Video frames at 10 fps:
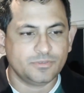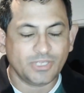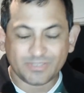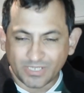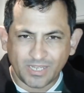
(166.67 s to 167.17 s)

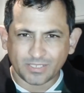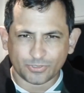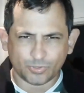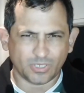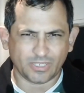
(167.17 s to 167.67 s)
já traga
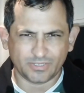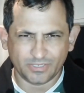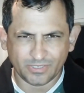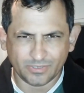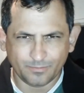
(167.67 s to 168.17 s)
a sua
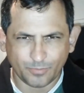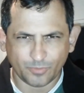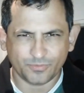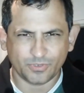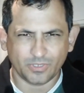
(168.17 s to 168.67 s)
carteira
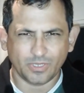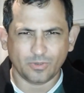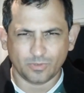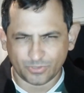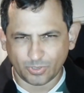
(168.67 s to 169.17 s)
profissional,